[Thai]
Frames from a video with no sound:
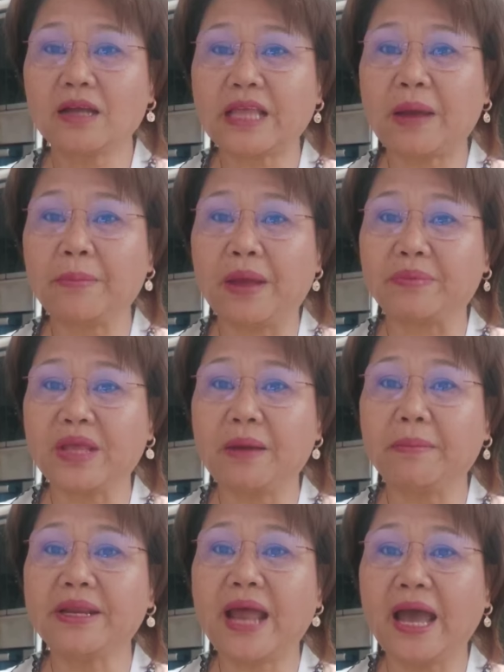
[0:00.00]
ทำแบบเนี้ย
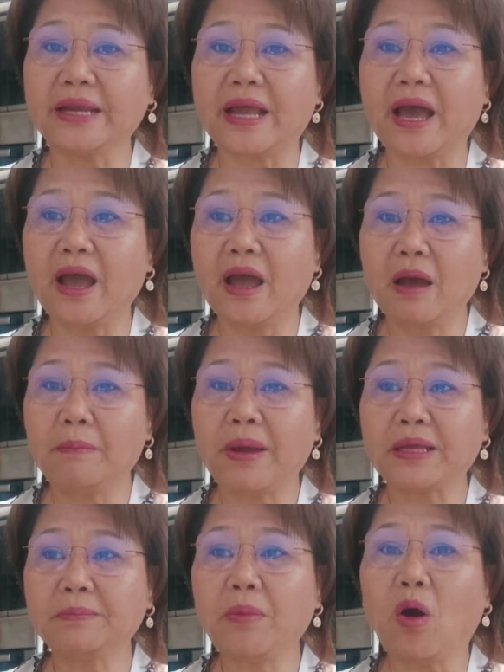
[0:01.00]
ไม่ได้นะ ไป
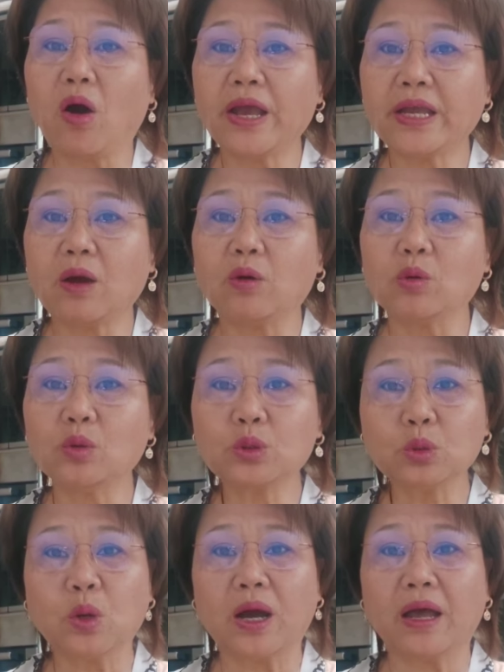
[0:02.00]
บอกให้เขารู้
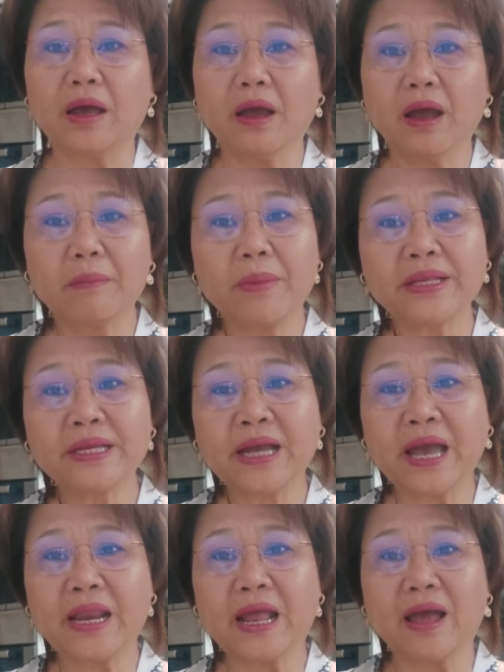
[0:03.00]
ตัว เป็นยัง
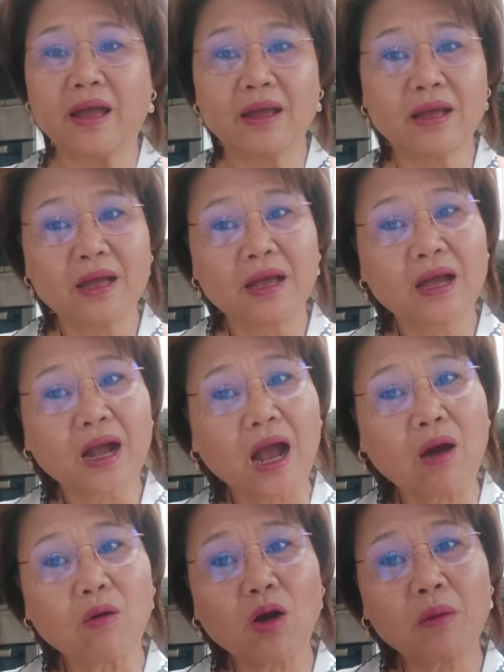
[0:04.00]
ไงล่ะ
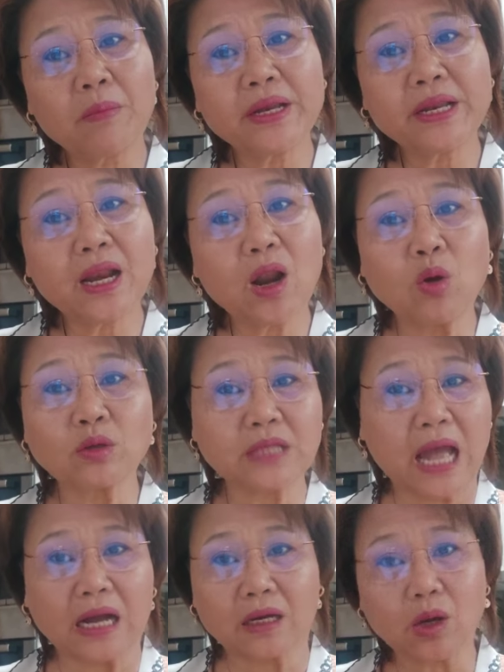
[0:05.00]
เขาก็ไม่ได้ลง
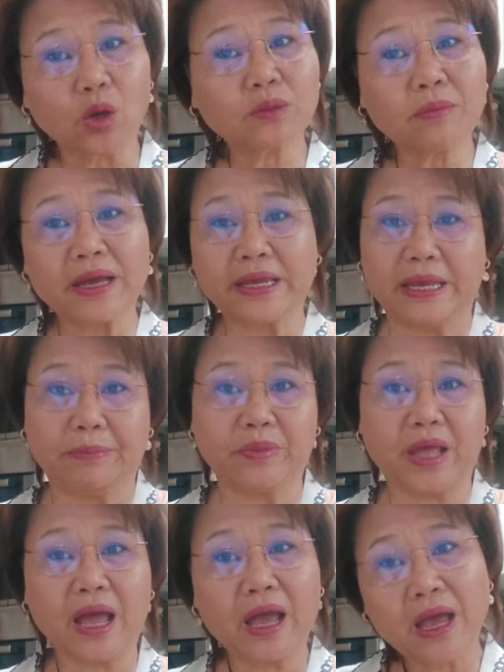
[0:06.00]
จากรถมาเก็บ
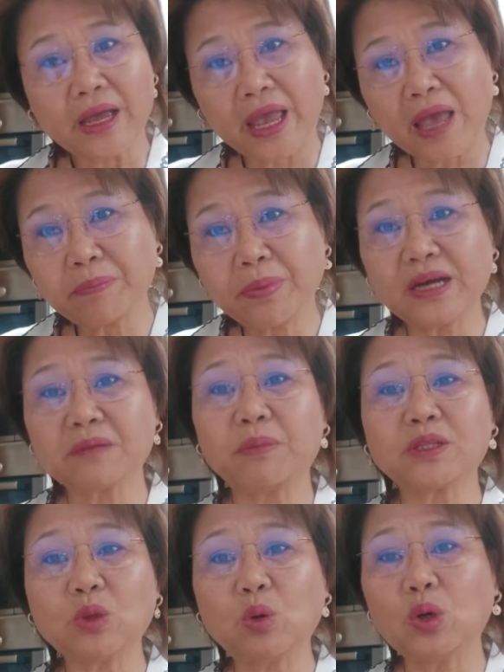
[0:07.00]
นะแค่เปิดป
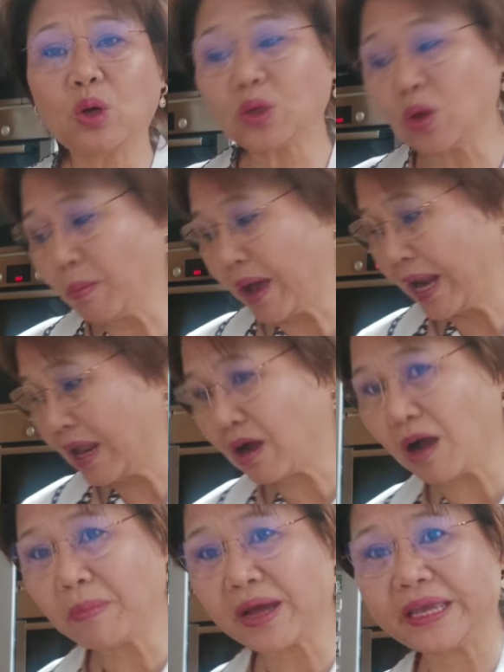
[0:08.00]
ระตูรถลงมาแล้ว
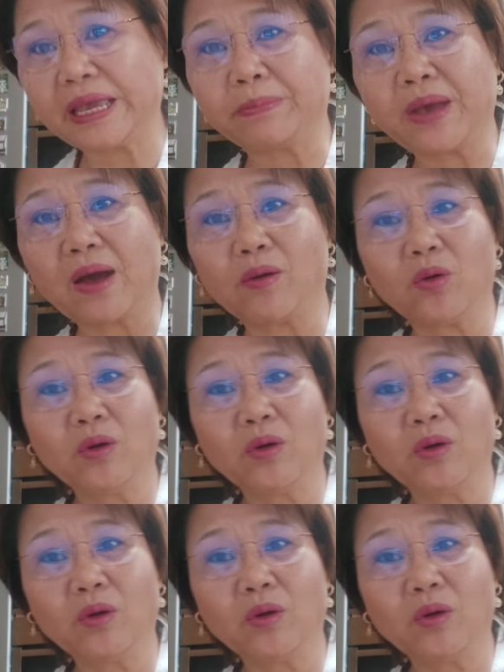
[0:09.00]
ก็มาเก็บเอา